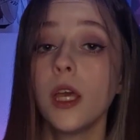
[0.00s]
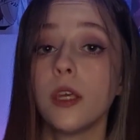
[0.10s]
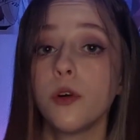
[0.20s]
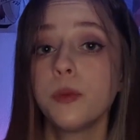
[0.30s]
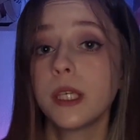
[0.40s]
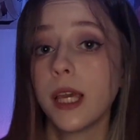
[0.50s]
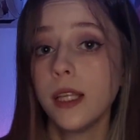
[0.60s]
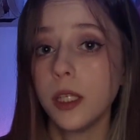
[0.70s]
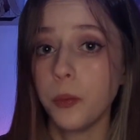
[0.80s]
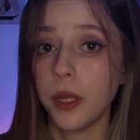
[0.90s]
Его
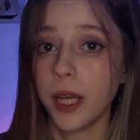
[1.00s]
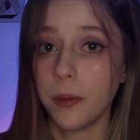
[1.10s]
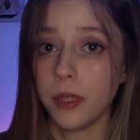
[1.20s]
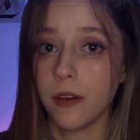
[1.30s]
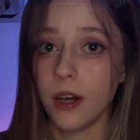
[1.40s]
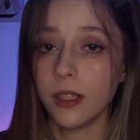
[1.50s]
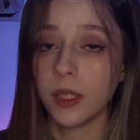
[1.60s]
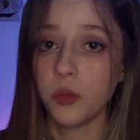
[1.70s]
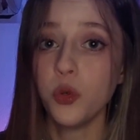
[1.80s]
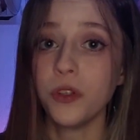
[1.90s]
психиатр порекомендовал
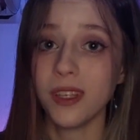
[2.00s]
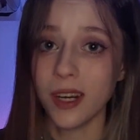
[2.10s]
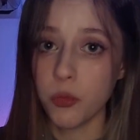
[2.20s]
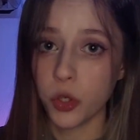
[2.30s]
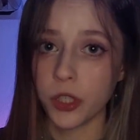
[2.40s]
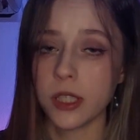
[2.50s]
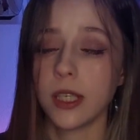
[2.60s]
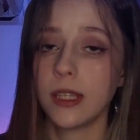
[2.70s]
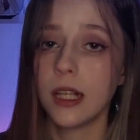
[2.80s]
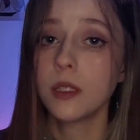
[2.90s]
ему не работать
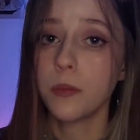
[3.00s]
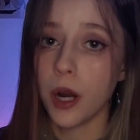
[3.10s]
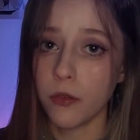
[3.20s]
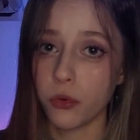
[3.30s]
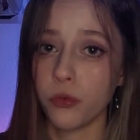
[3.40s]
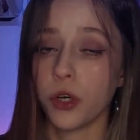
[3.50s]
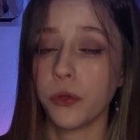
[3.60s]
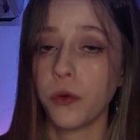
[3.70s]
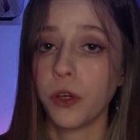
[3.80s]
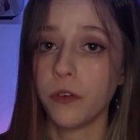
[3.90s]
и дал справку, в
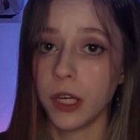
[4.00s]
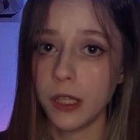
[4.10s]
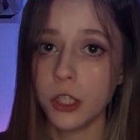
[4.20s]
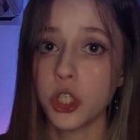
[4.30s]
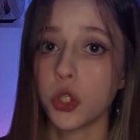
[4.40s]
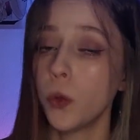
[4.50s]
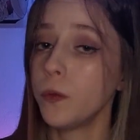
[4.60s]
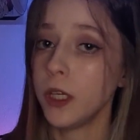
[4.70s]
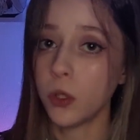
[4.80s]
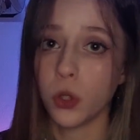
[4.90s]
которой говорилось, что он
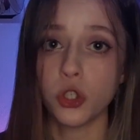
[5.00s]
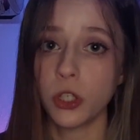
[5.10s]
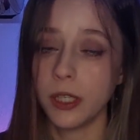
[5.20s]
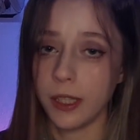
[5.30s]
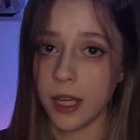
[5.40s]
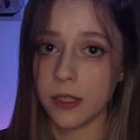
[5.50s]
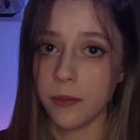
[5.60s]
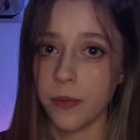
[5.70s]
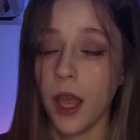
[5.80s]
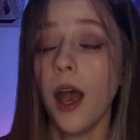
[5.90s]
не должен летать.
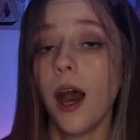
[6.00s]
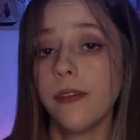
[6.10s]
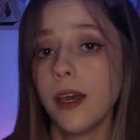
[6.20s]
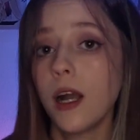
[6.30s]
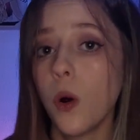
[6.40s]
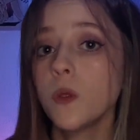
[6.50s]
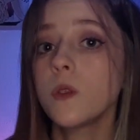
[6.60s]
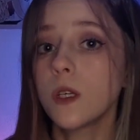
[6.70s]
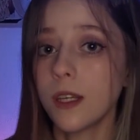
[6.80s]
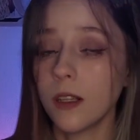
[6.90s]
Однако он
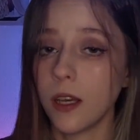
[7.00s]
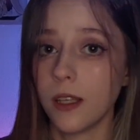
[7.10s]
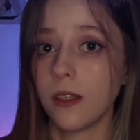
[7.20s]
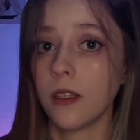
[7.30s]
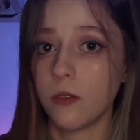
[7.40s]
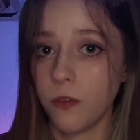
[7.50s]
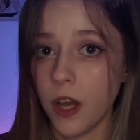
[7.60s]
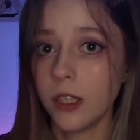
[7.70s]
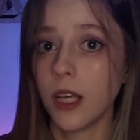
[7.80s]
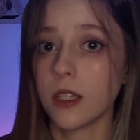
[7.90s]
скрыл этот
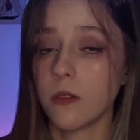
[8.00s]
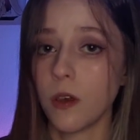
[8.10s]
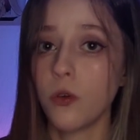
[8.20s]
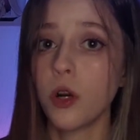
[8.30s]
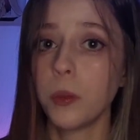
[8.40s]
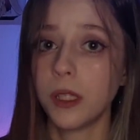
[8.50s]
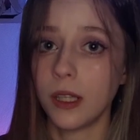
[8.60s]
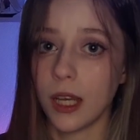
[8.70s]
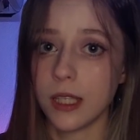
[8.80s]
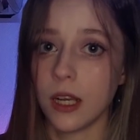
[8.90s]
факт от своего
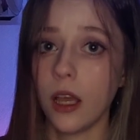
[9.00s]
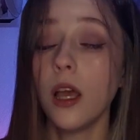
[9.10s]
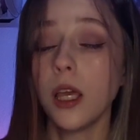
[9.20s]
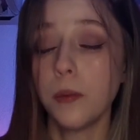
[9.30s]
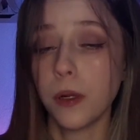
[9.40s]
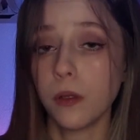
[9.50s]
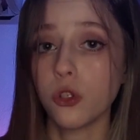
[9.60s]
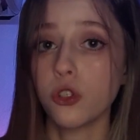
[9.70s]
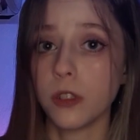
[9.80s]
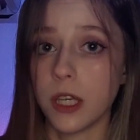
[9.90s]
работодателя и
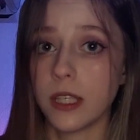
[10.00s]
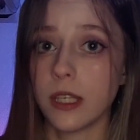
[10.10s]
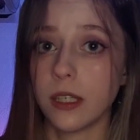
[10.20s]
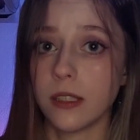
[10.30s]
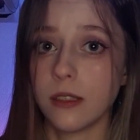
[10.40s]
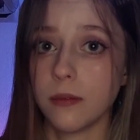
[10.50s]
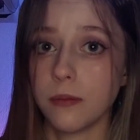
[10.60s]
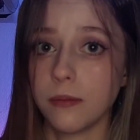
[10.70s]
продолжил деятельность.